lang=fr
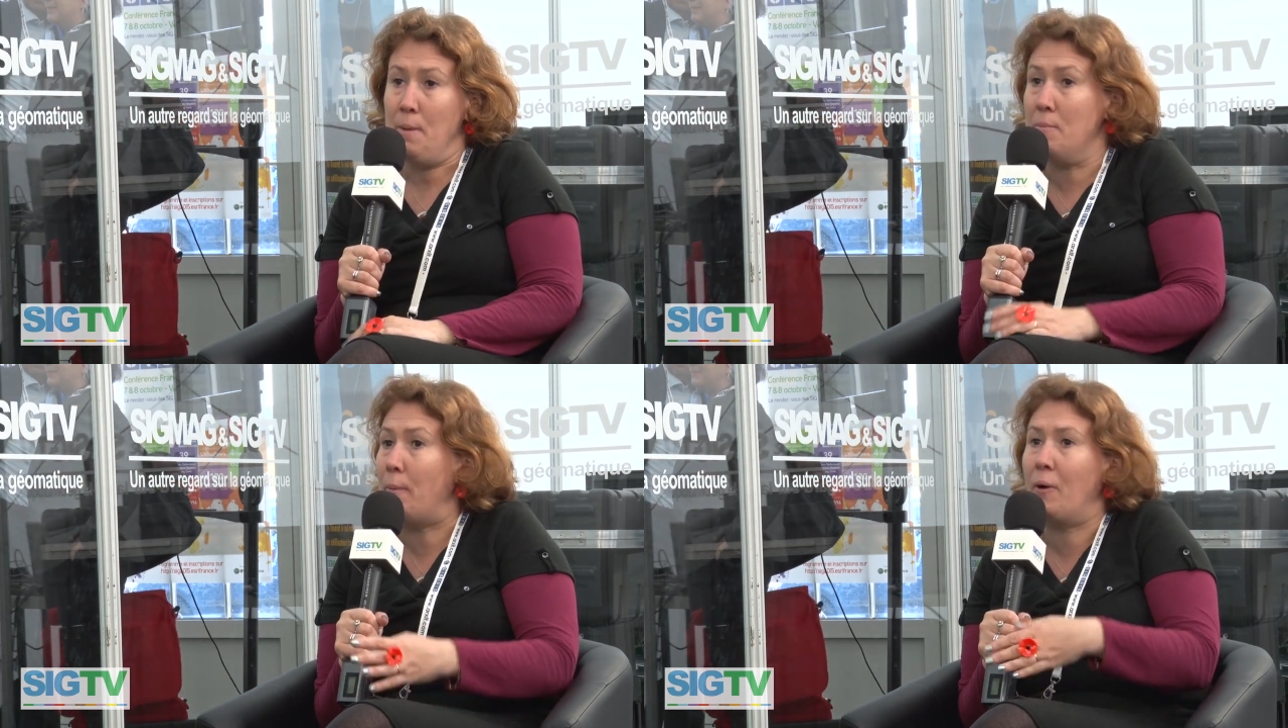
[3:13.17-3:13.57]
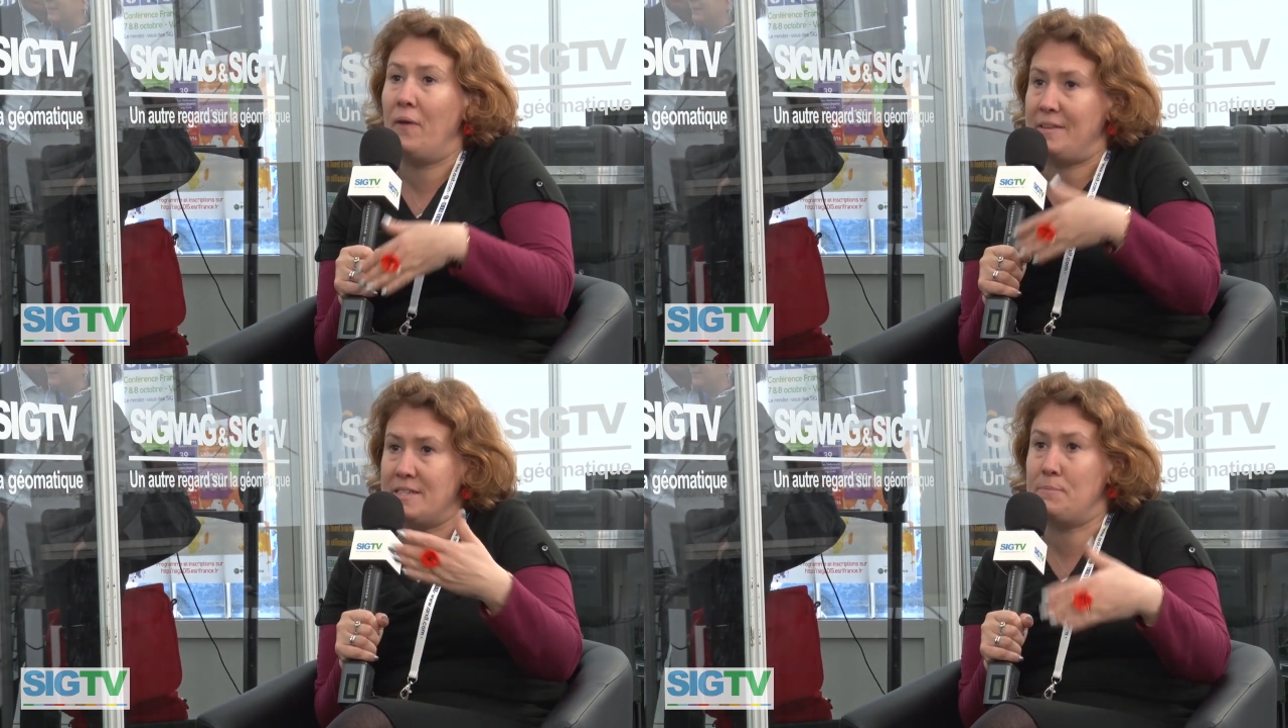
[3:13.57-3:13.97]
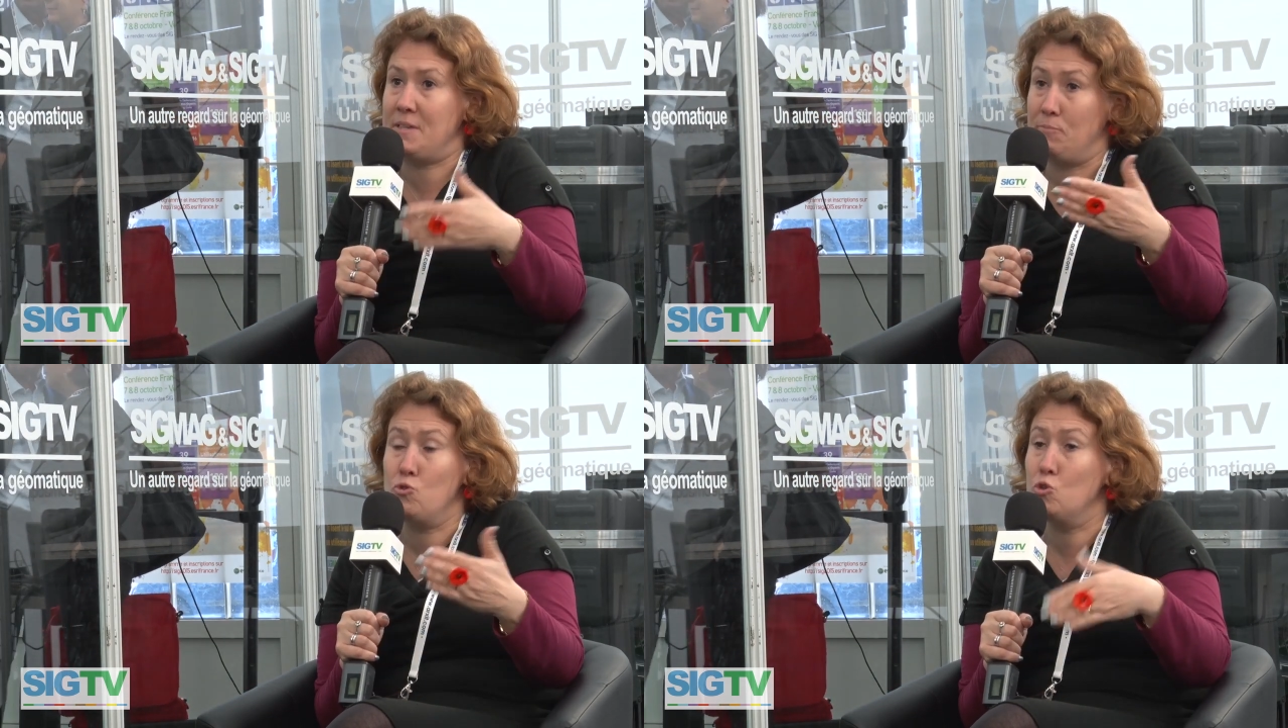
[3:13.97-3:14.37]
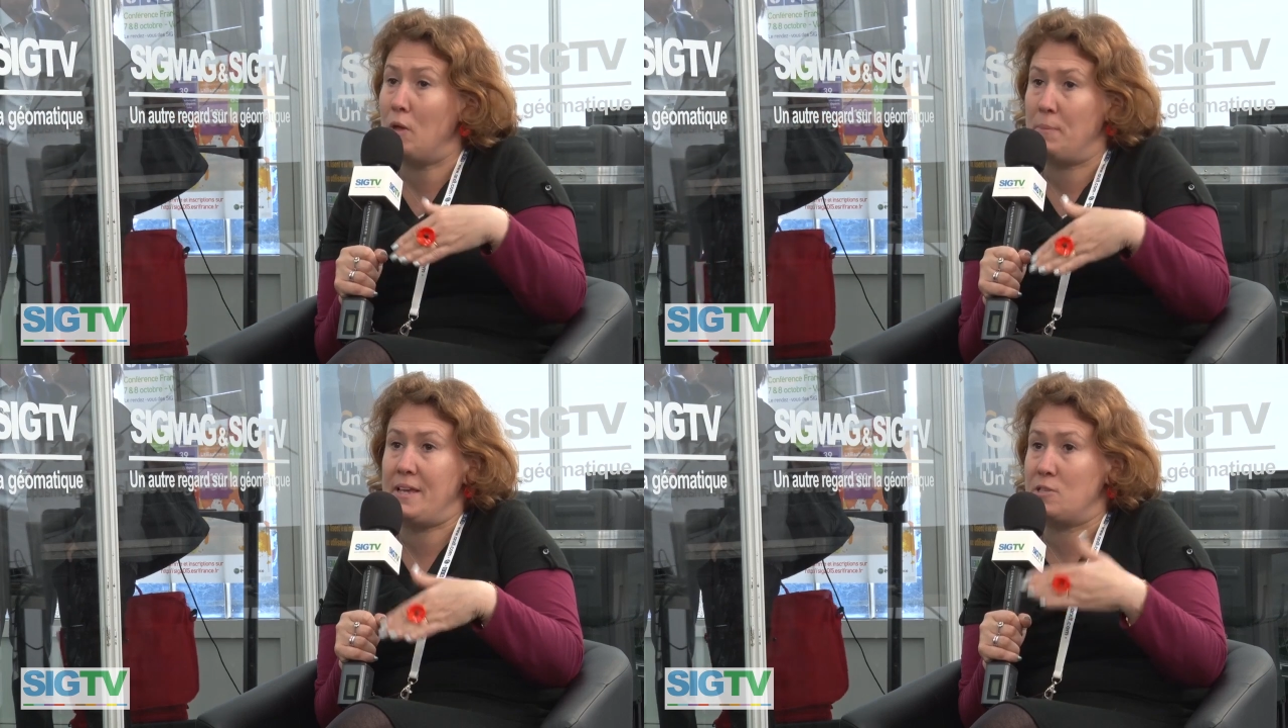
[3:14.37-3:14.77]
mais après, on a beaucoup
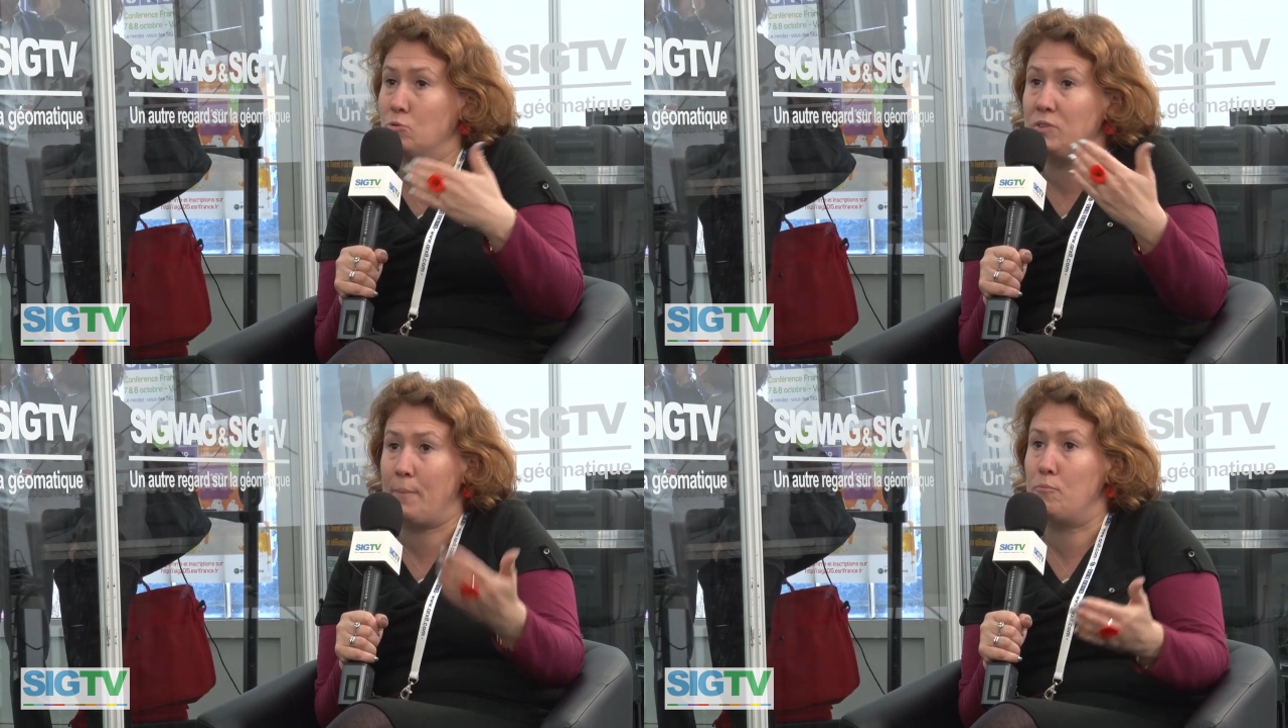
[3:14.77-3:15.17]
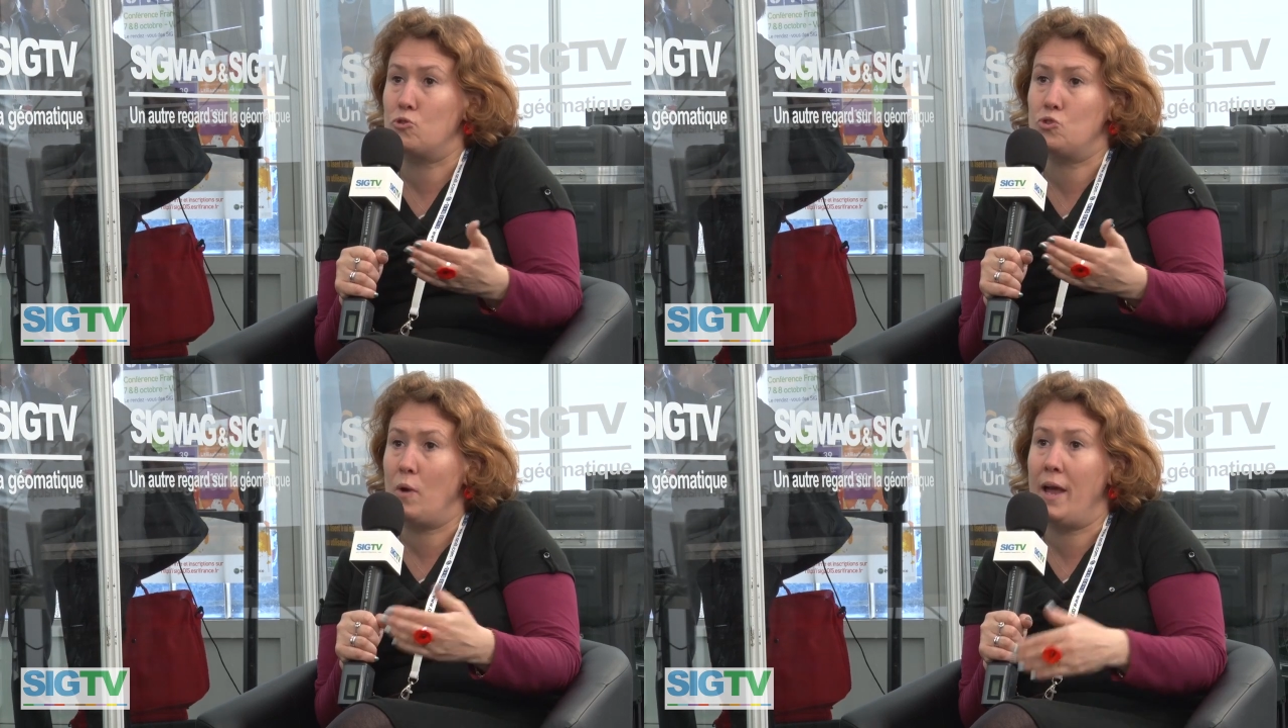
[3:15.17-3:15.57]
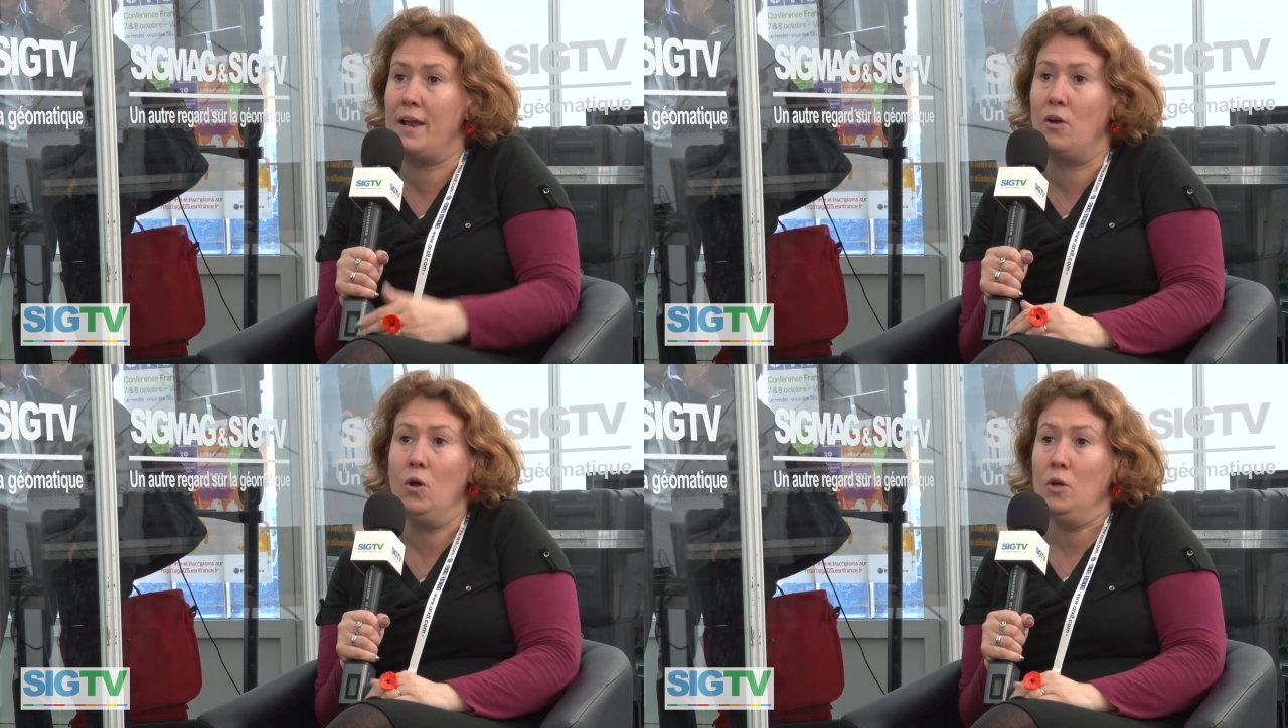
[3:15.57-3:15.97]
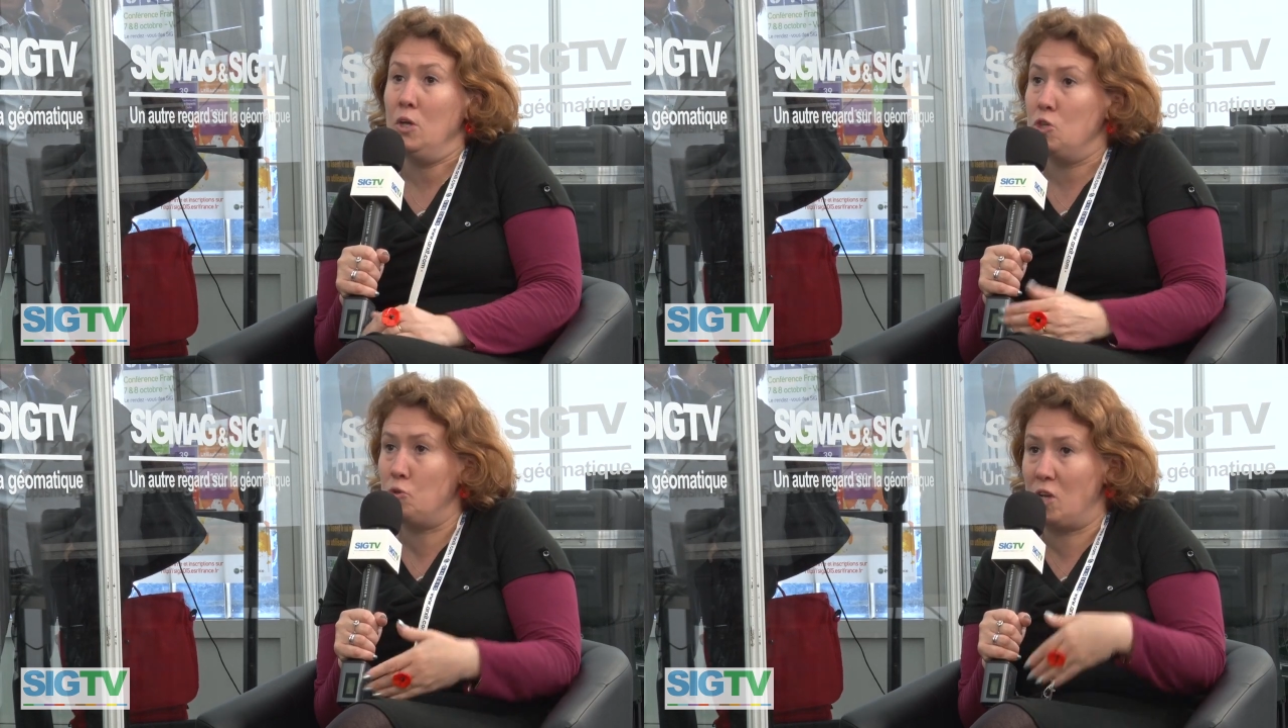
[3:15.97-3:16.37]
d'applications très ponctuelles euh,
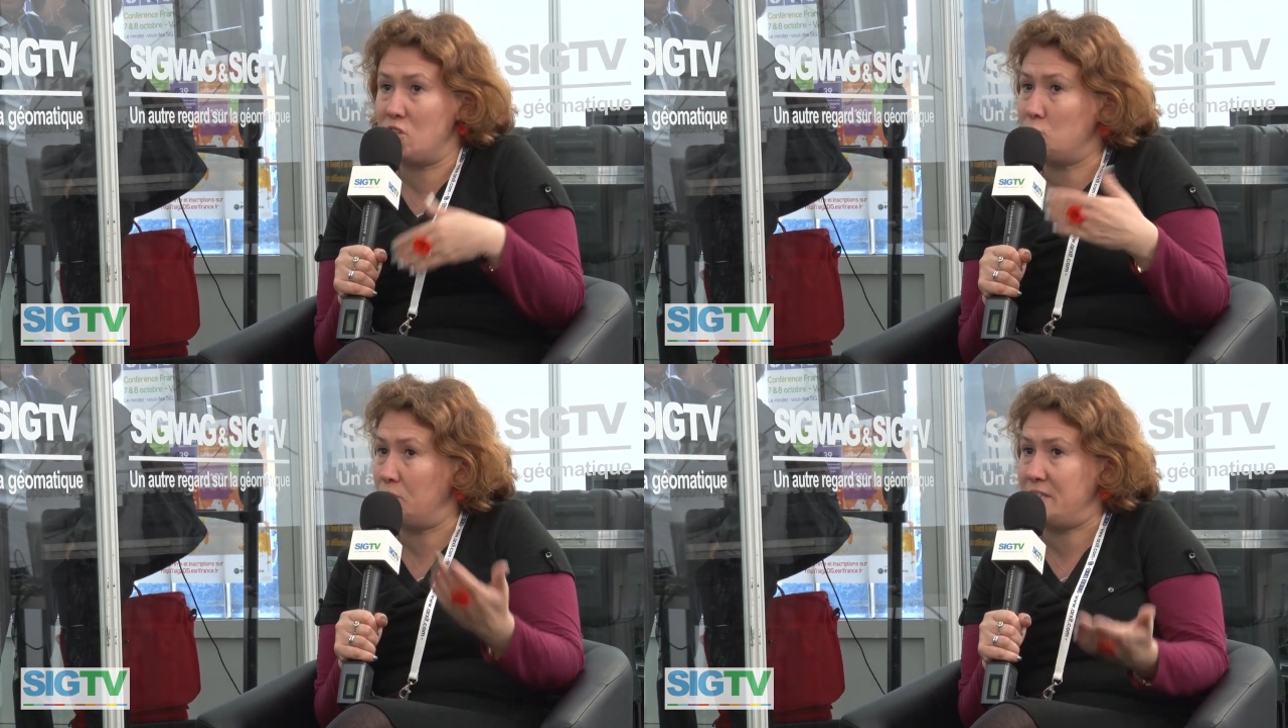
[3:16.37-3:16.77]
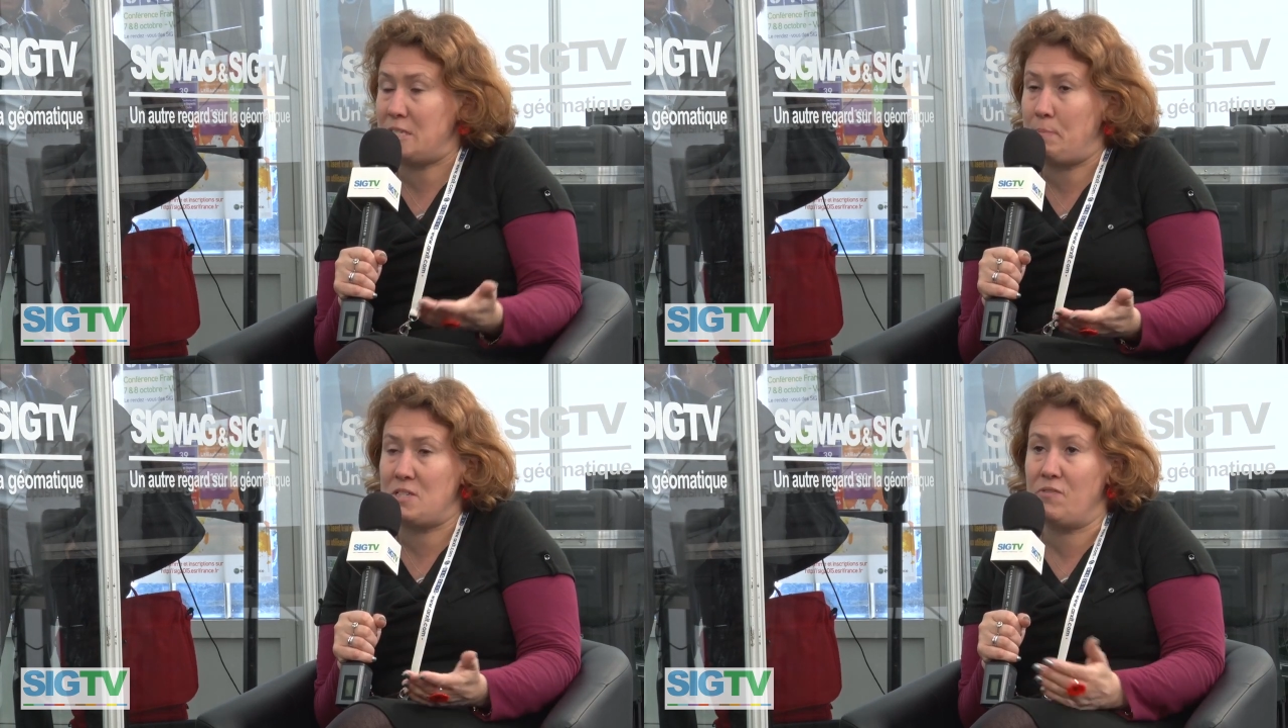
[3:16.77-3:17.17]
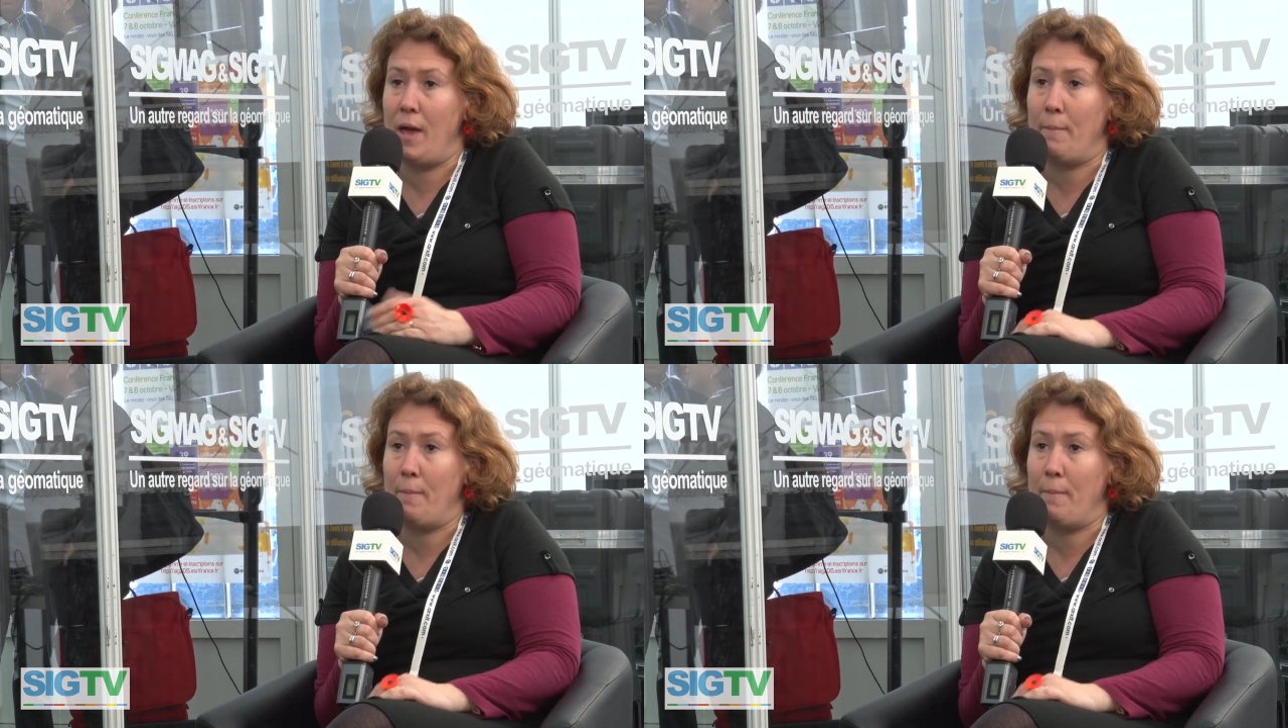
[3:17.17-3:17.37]
sur la gestion des espaces verts,